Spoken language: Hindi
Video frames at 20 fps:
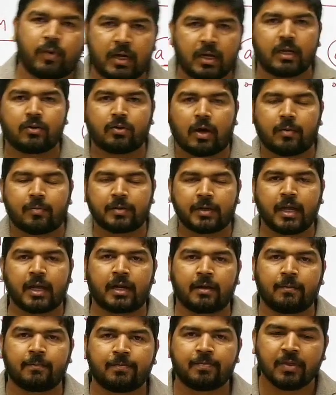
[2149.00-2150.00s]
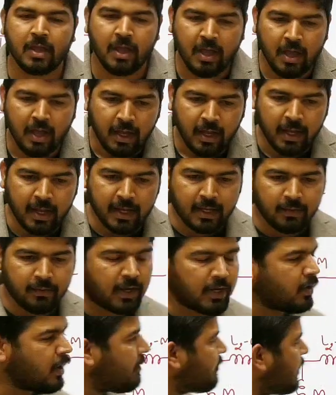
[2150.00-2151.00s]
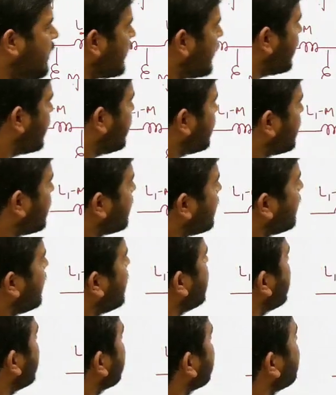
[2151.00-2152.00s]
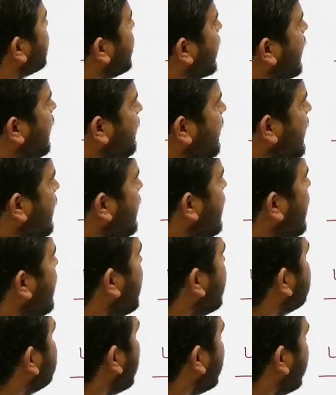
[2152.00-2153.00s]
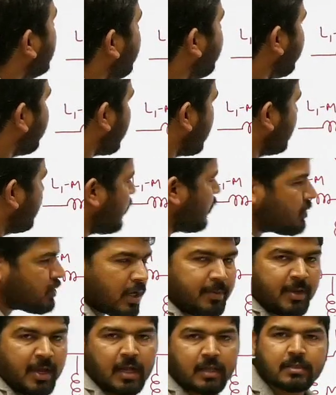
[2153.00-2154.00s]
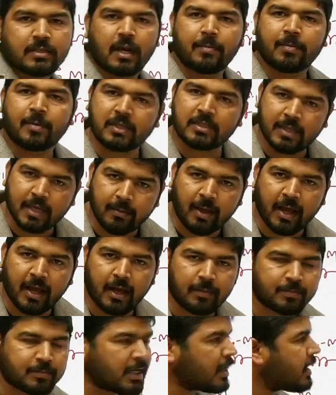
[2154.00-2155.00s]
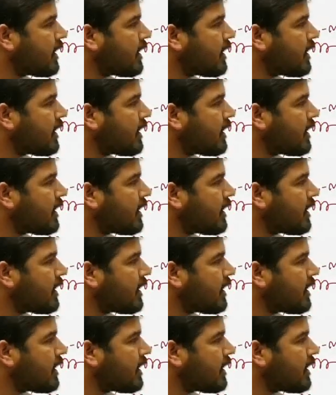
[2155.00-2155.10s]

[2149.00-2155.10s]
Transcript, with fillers: वैल्यू वन ले लो आप ठीक है ना ए की वैल्यू आप वन ले ले लिया करो ठीक है भाई चलिए तो इससे भी आंसर आपका सेम आएगा आप